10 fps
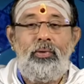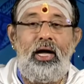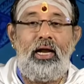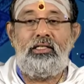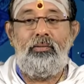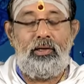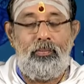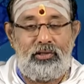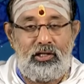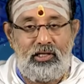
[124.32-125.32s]
போய்
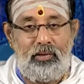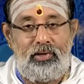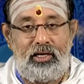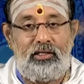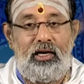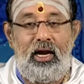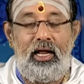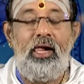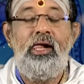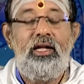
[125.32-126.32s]
அரசமரம் பிரதட்சணம் பண்ணுறதுனால
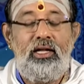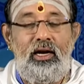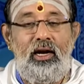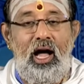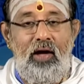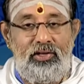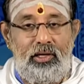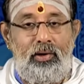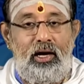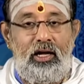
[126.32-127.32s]
எல்லா
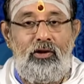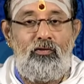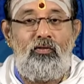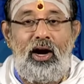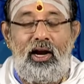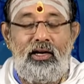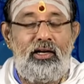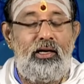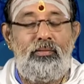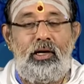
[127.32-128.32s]
விதமான
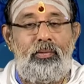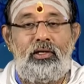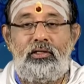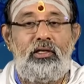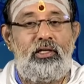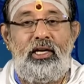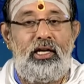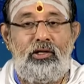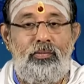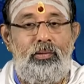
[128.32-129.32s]
வளங்களும் நமக்கு
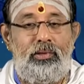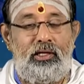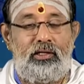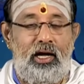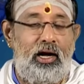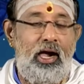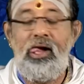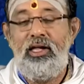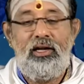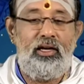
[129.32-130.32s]
கிடைக்கும் என்பதற்காக
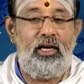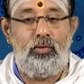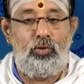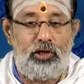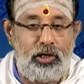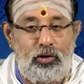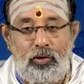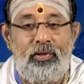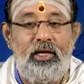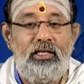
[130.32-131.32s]

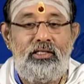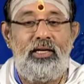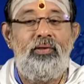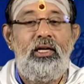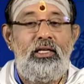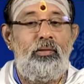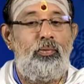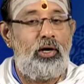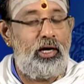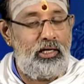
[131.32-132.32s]
நினைவூட்டுகிறோம் சரி இது
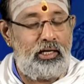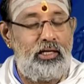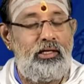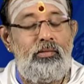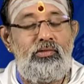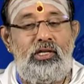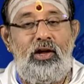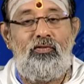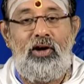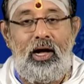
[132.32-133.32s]
போக இன்றைய தினம்
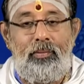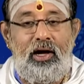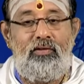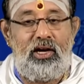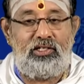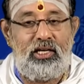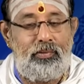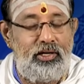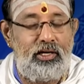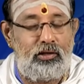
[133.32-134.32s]
சர்வ அமாவாசை
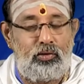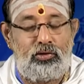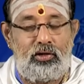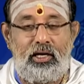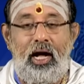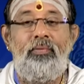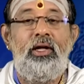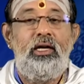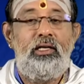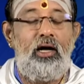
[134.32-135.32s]
அப்படிங்கிறத கொடுத்துருக்கா
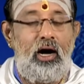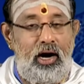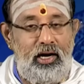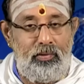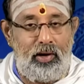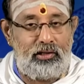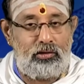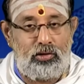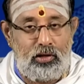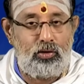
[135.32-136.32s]
இது ஆடி
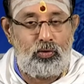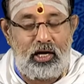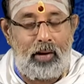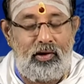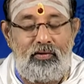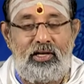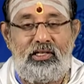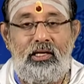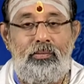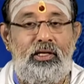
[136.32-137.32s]
மாதத்துடன் கூடிய
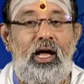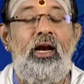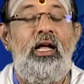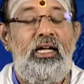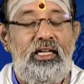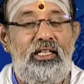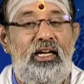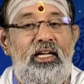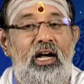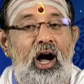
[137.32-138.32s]
அமாவாசை என்பதால்
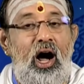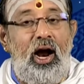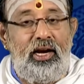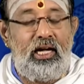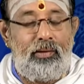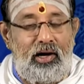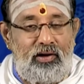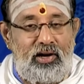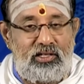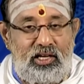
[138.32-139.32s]
இதனை ஆடி
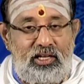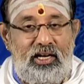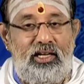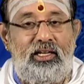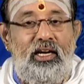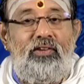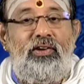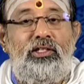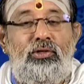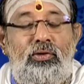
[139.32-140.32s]
அமாவாசை கணக்கிலே
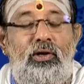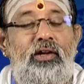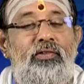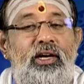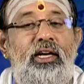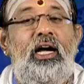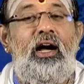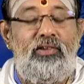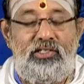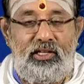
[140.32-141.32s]
வைத்து கொள்ள வேண்டிய
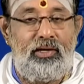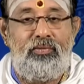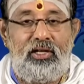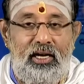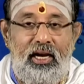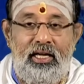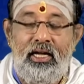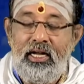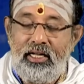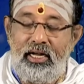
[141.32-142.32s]
அவசியம் இல்லை
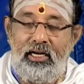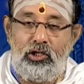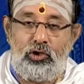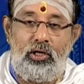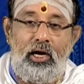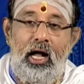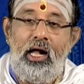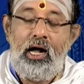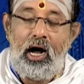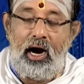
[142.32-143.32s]
ஏன்னு சொன்னால்
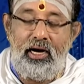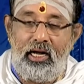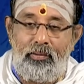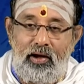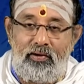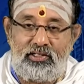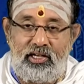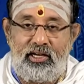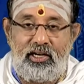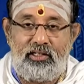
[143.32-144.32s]
ஆடி
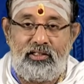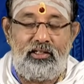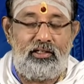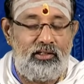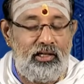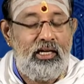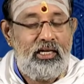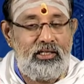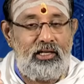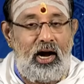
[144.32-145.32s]
அமாவாசை கணக்குங்கிறது
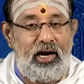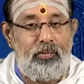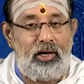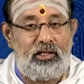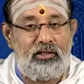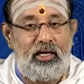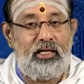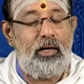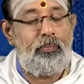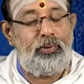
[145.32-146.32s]
இந்த ஆடி
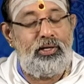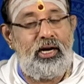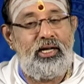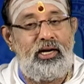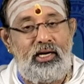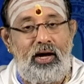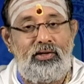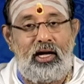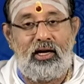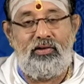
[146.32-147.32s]
மாதத்திலேயே பின்னடி
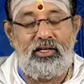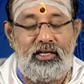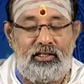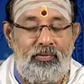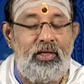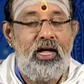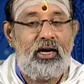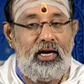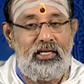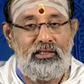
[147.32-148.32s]
ரெண்டாவதாக வருகிறது
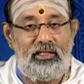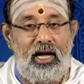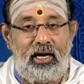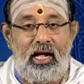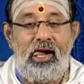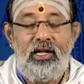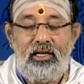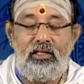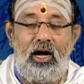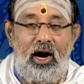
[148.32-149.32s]
கடைசியாக
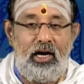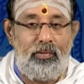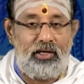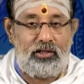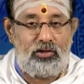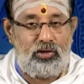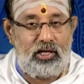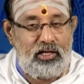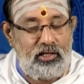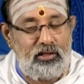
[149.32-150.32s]
இந்த ஆடி
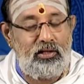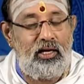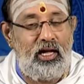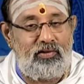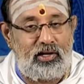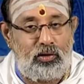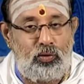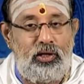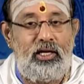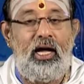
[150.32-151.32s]
மாதத்தினுடைய இறுதியிலே
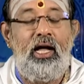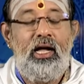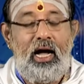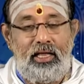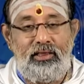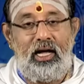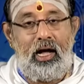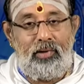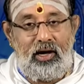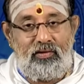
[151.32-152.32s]
வரக்கூடிய அந்த
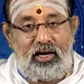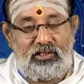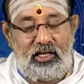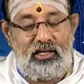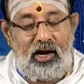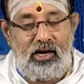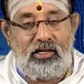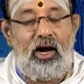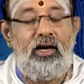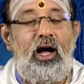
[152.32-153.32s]
அமாவாசை
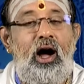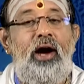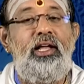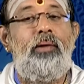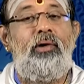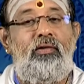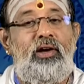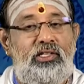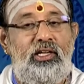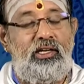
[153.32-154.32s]
நாள்தான் ஆடி
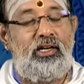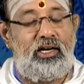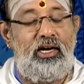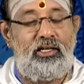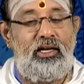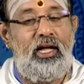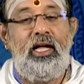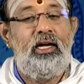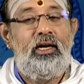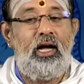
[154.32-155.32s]
அமாவாசை என்ற கணக்கிலே
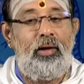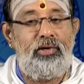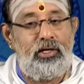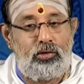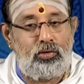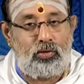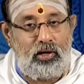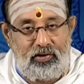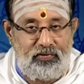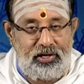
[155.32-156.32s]
நாம்
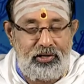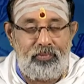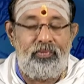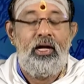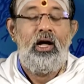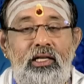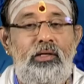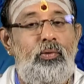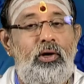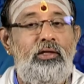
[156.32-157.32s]
எடுத்துக்கொள்ள வேண்டும்
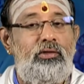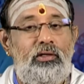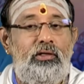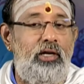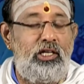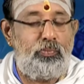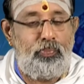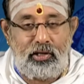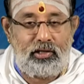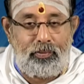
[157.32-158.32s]
இது போக திருதின
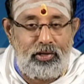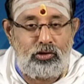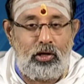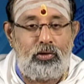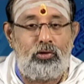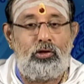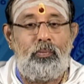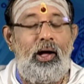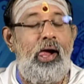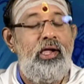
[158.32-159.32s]
ஸ்பிரிக் அப்படின்னு சொல்லி
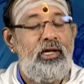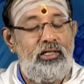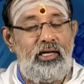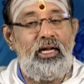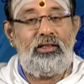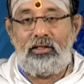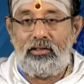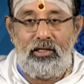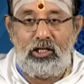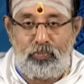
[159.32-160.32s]
கொடுத்துருப்பா இது என்ன
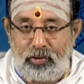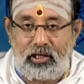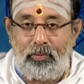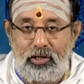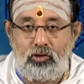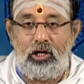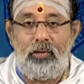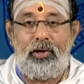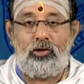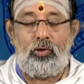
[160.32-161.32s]
திருதின ஸ்பிரிக் அப்படின்னு
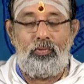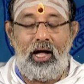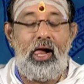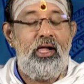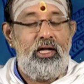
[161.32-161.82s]
சொல்லி பார்த்தோம்னா